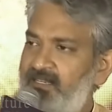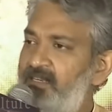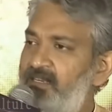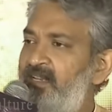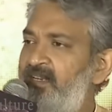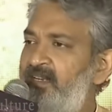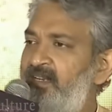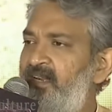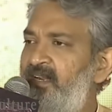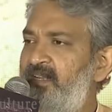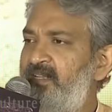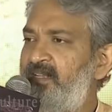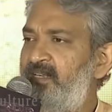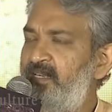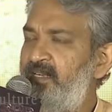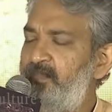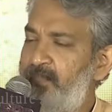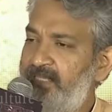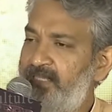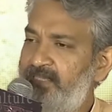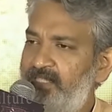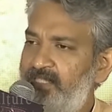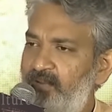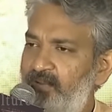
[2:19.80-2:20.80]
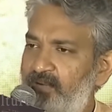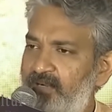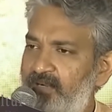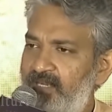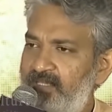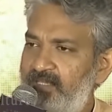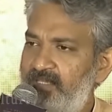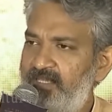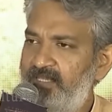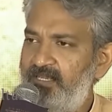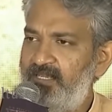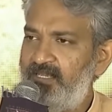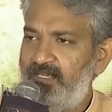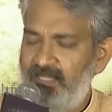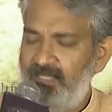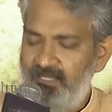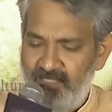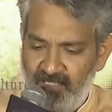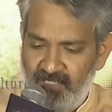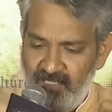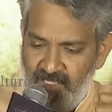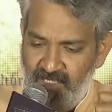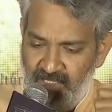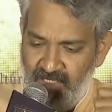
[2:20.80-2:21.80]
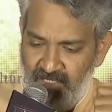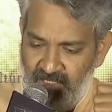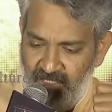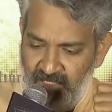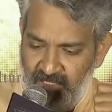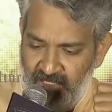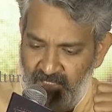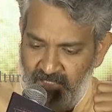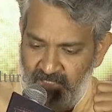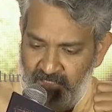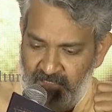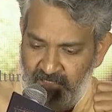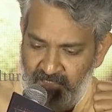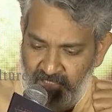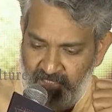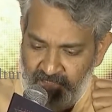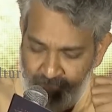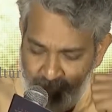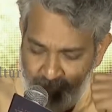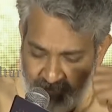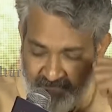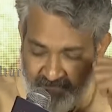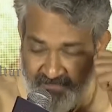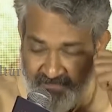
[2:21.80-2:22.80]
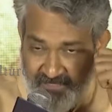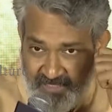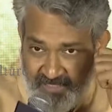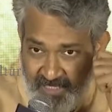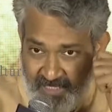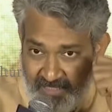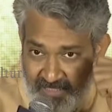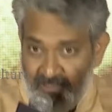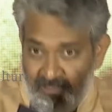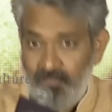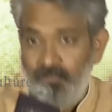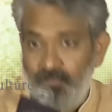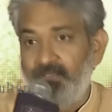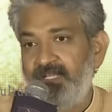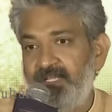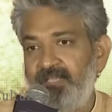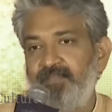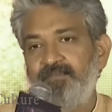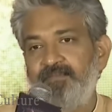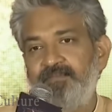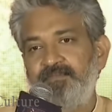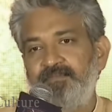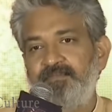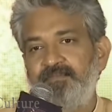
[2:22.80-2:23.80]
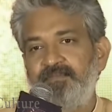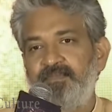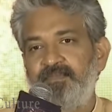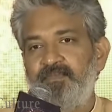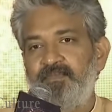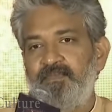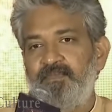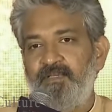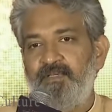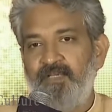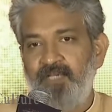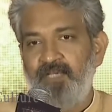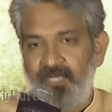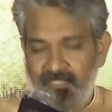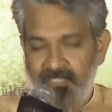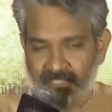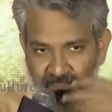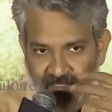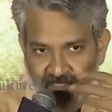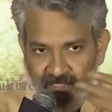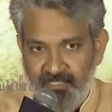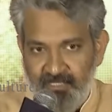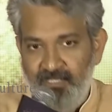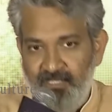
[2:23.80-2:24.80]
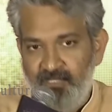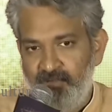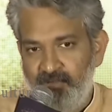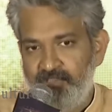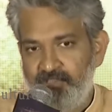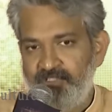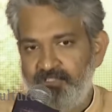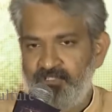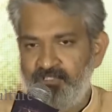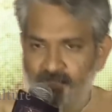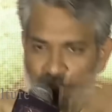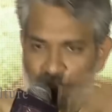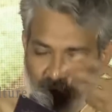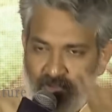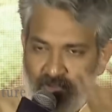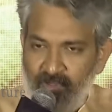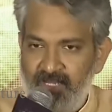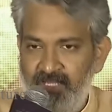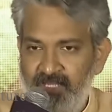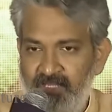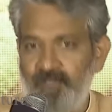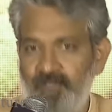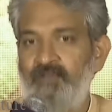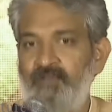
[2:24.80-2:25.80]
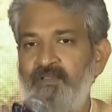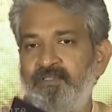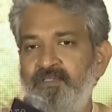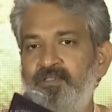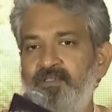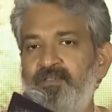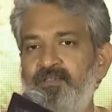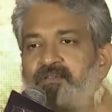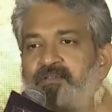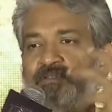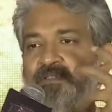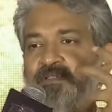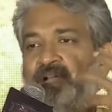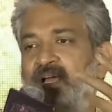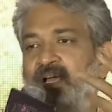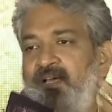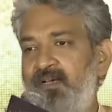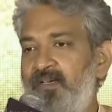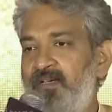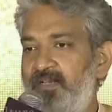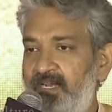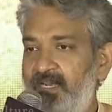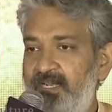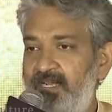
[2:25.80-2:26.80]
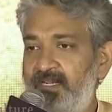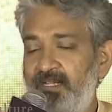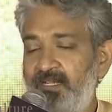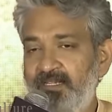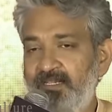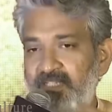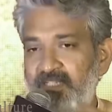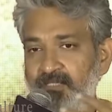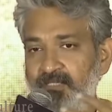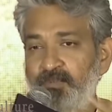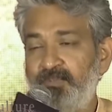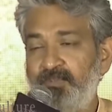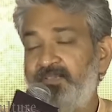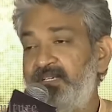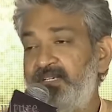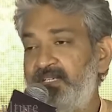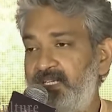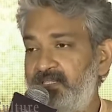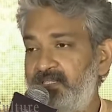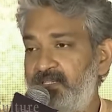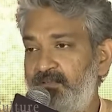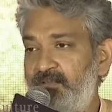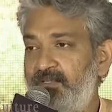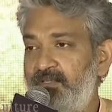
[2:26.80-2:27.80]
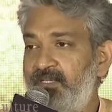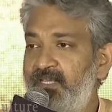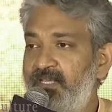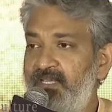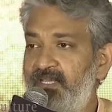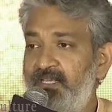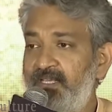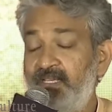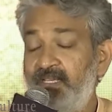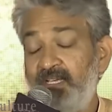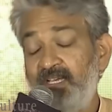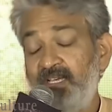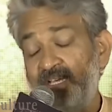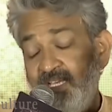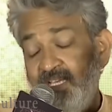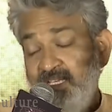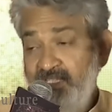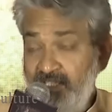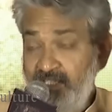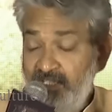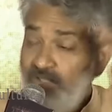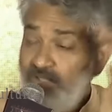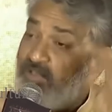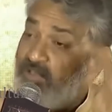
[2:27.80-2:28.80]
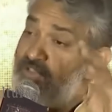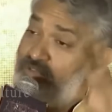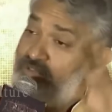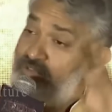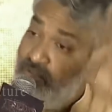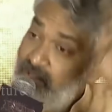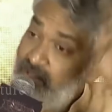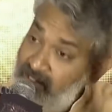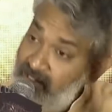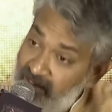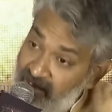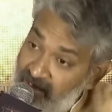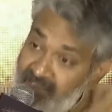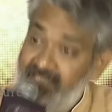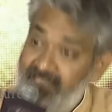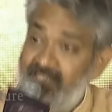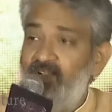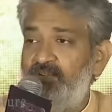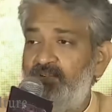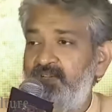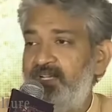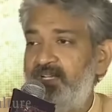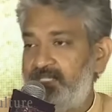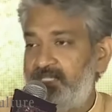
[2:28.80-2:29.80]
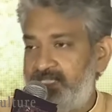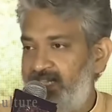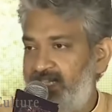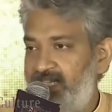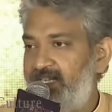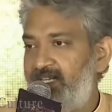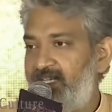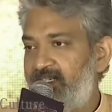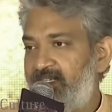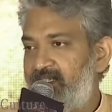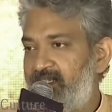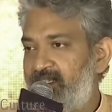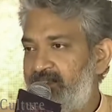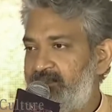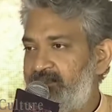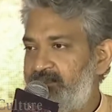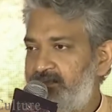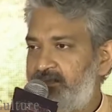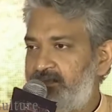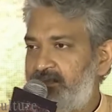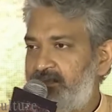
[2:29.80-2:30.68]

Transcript: రైటర్ నన్ను అడగండి ప్రతి ఒక్కళ్ళ దగ్గర అద్భుతమైన కథలు ఉంటాయి ఇద్దరు హీరోస్ ముగ్గురు హీరోస్ రాయడానికి అద్భుతమైన కథలు ఉంటాయి హీరోస్ కూడా రెడీగా ఉన్నారు చేయడానికి